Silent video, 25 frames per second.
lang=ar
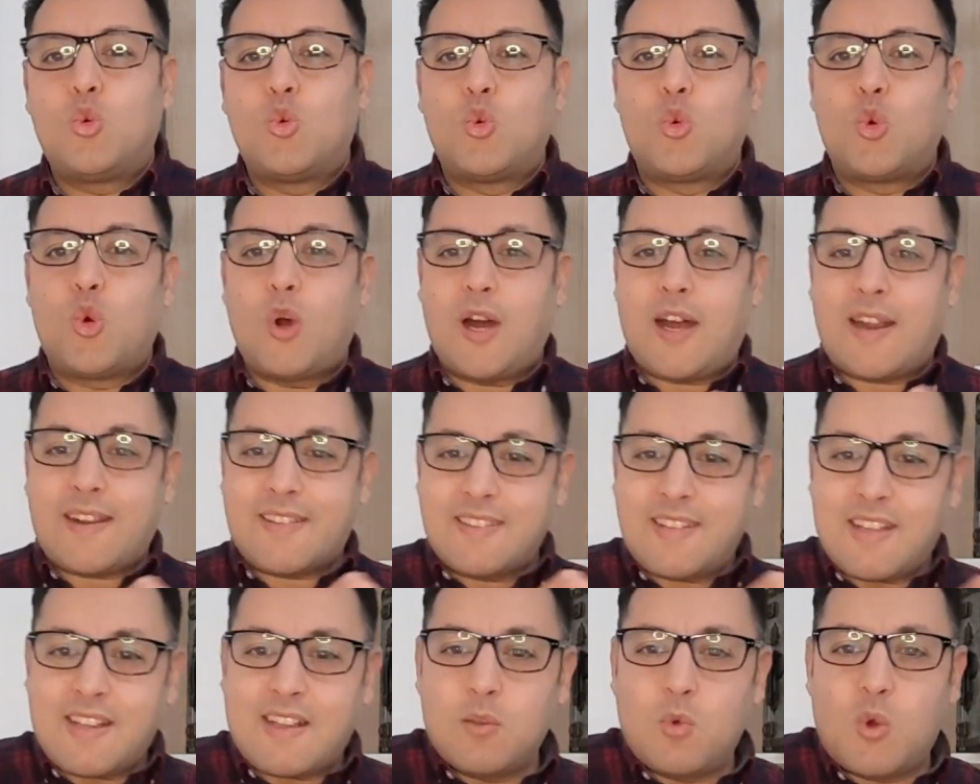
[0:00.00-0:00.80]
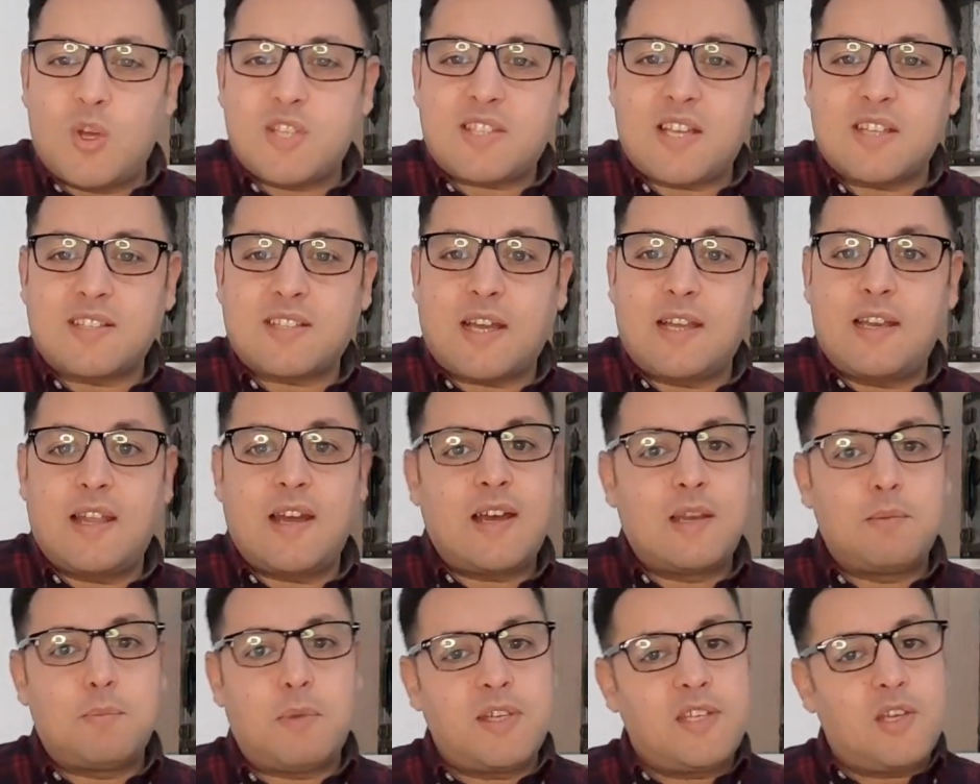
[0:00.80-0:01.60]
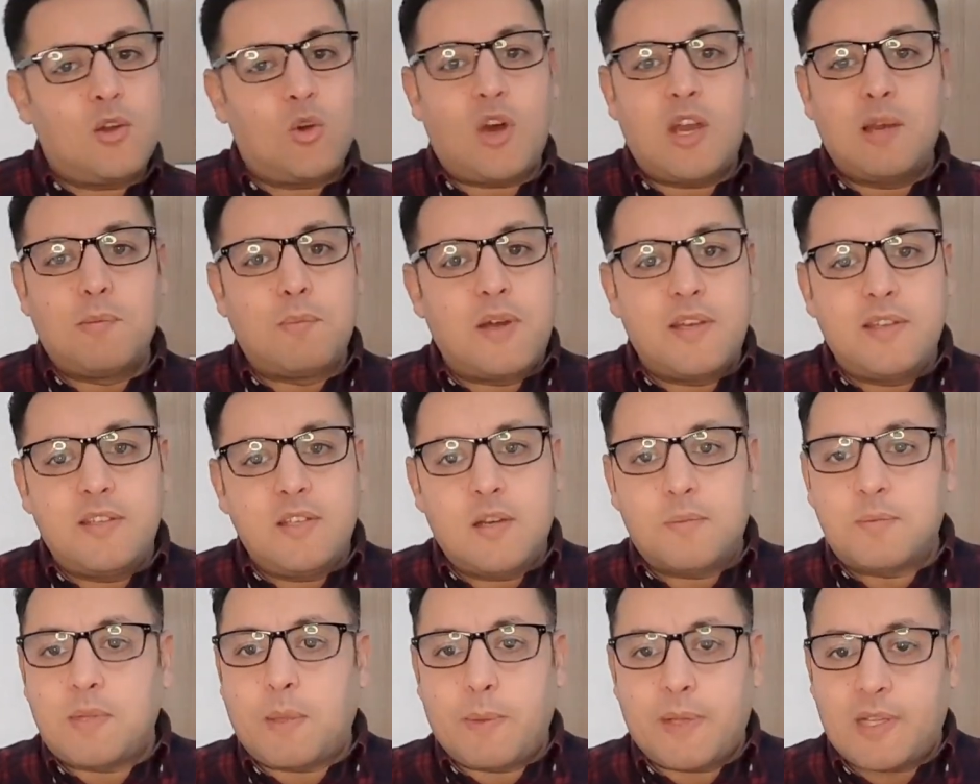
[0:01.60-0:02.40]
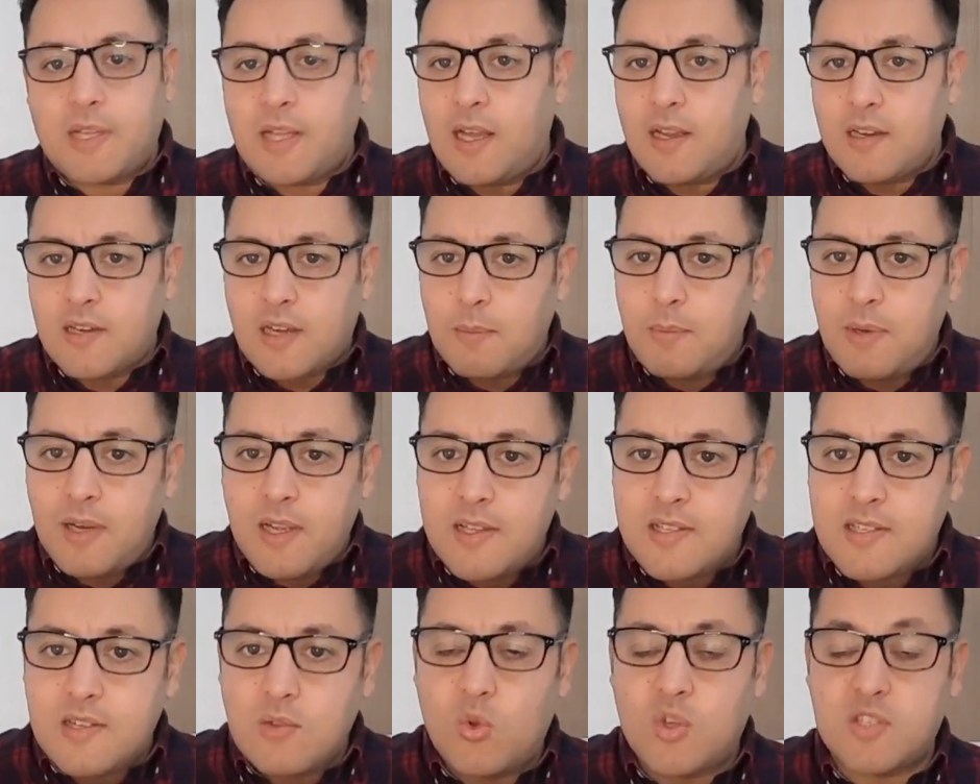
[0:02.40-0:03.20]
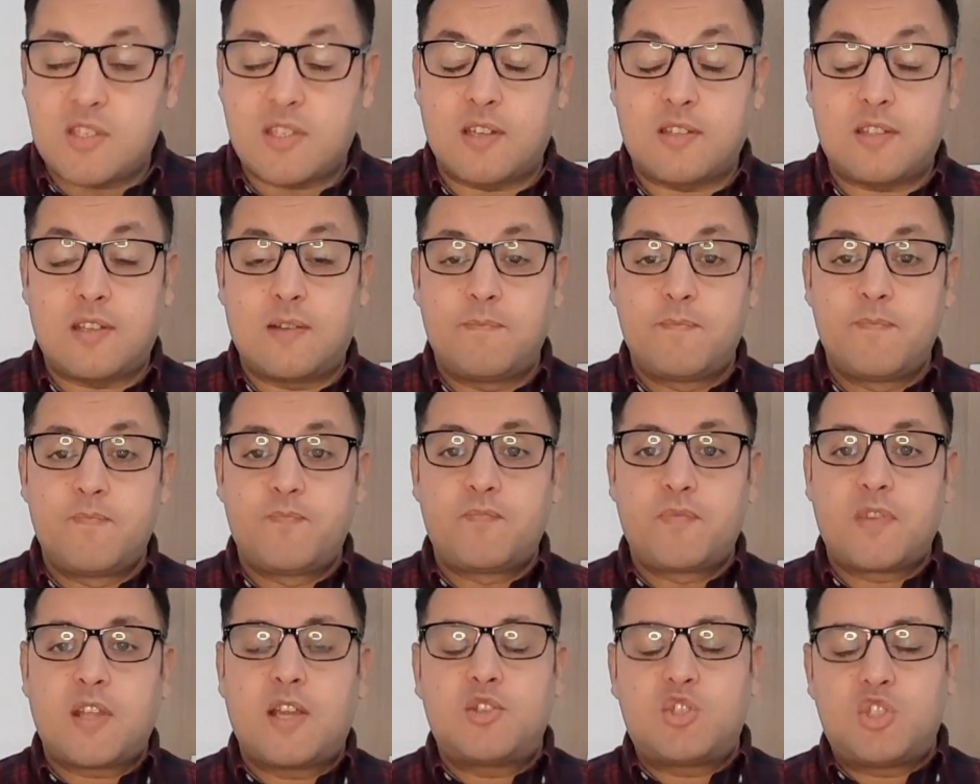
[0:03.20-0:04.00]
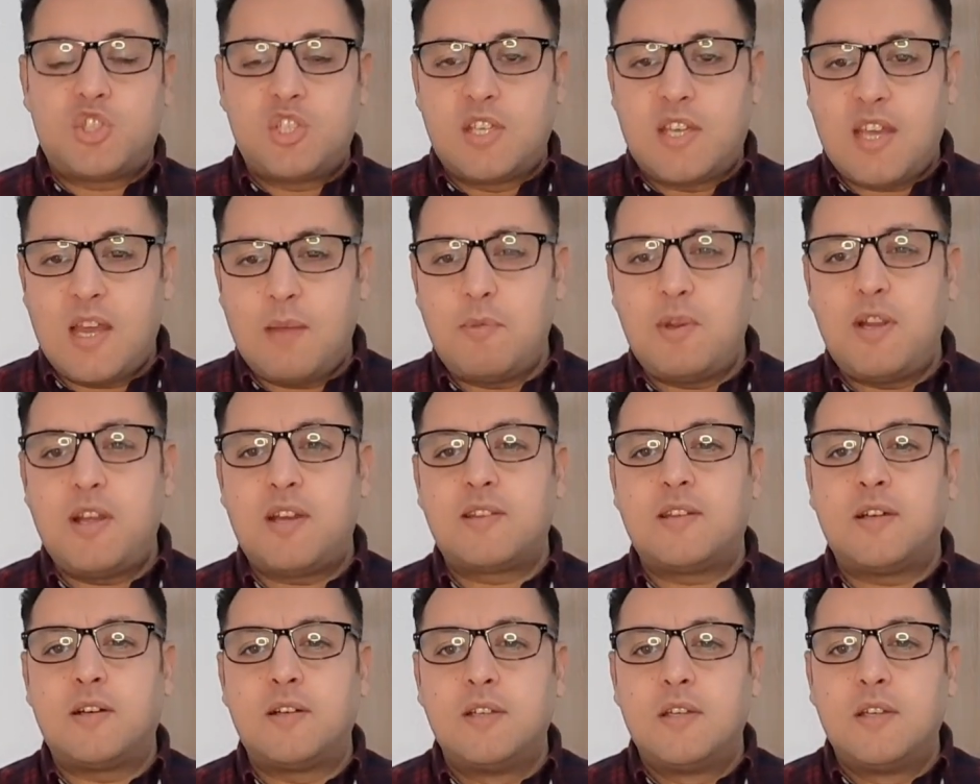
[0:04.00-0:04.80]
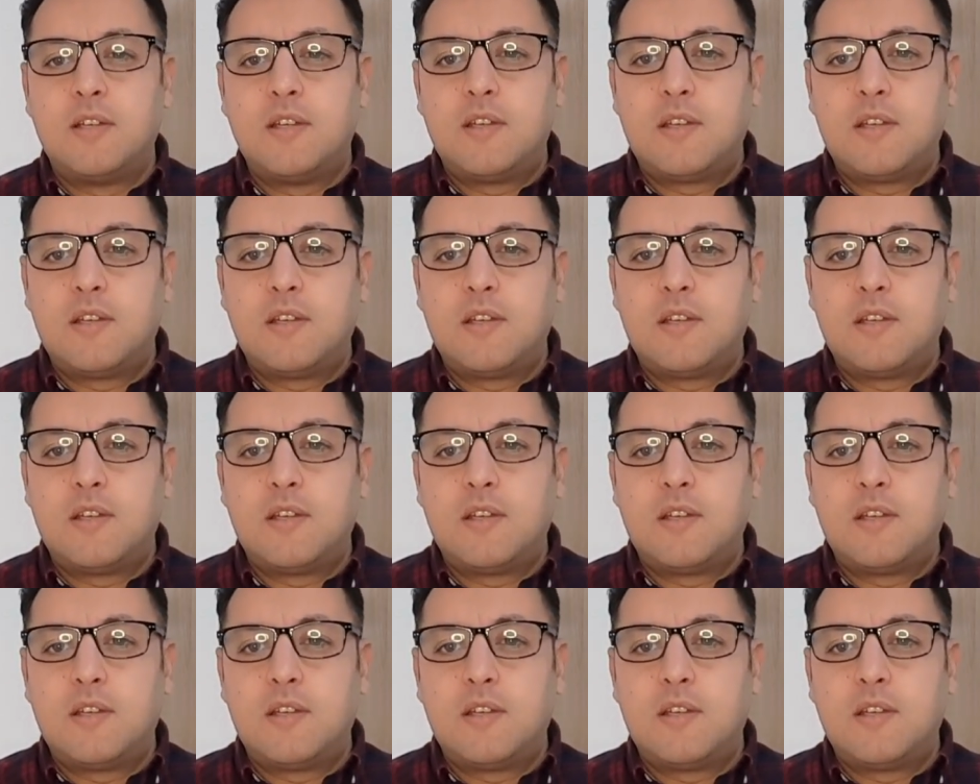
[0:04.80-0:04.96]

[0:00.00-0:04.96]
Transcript: وعرضت الوساطه على المانيا والمانيا بطبيعه الحال قبلات الوساطه هادشي كامل هذا